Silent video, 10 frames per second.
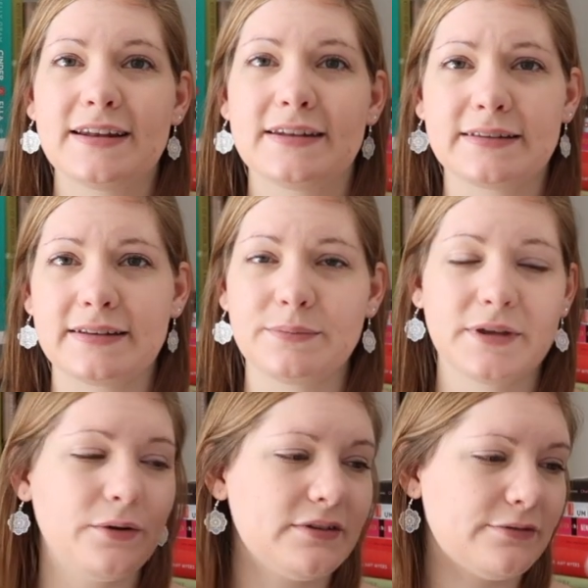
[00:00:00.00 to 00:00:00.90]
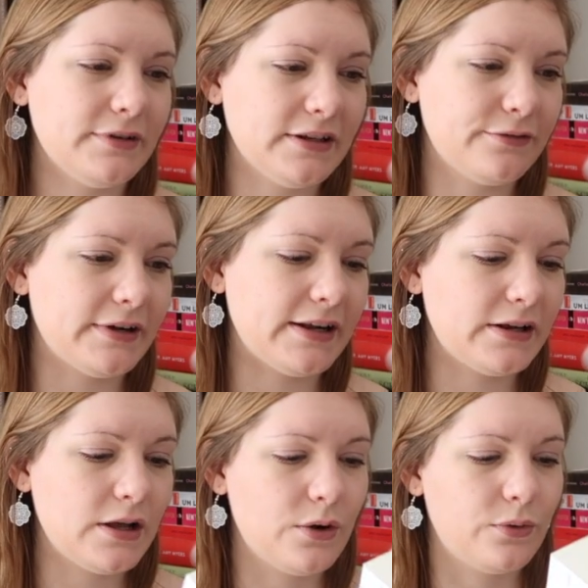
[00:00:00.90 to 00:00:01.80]
Das hat nämlich auch sehr vielen gefallen.
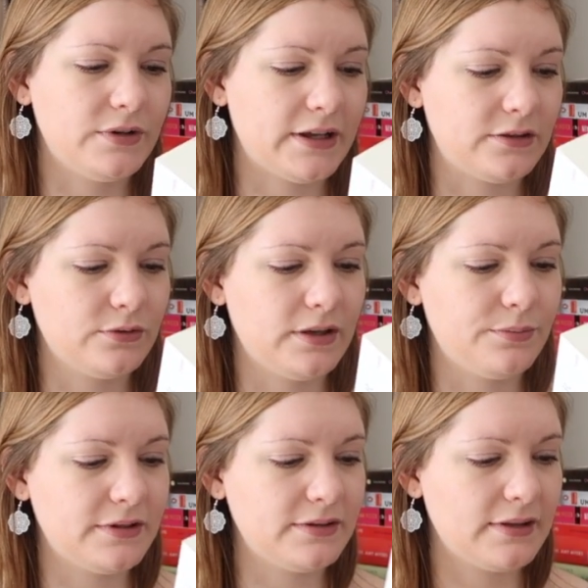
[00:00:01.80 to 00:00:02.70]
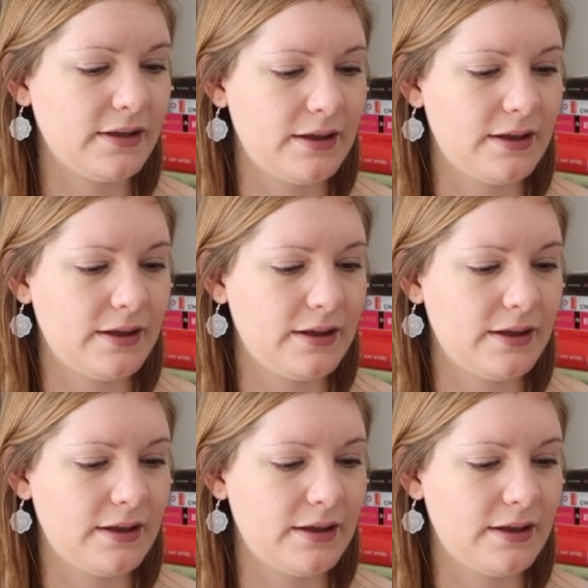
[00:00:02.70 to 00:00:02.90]
Und dazu gibt es